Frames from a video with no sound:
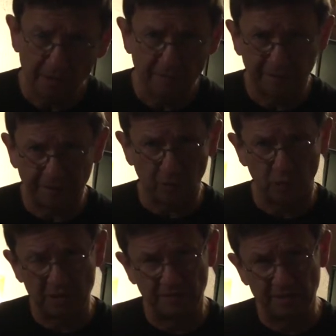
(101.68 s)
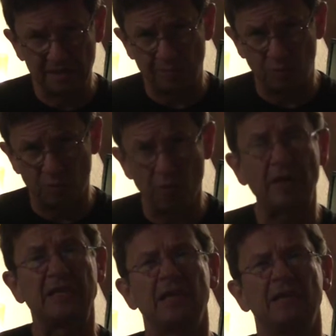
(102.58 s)
Il faut diviser pour mieux
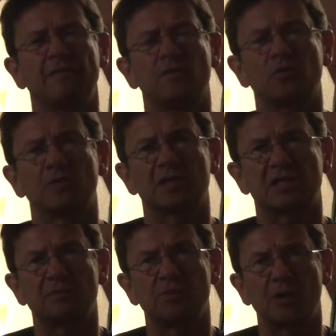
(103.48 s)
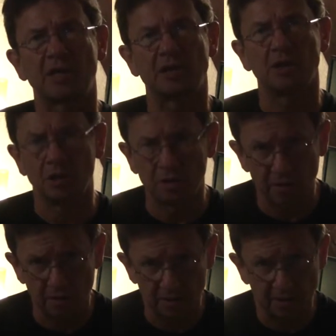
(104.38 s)
régner, il faut qu'on se tape dans la
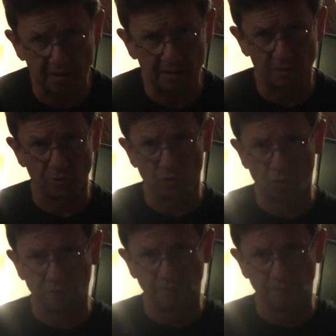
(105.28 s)
gueule, c'est ce que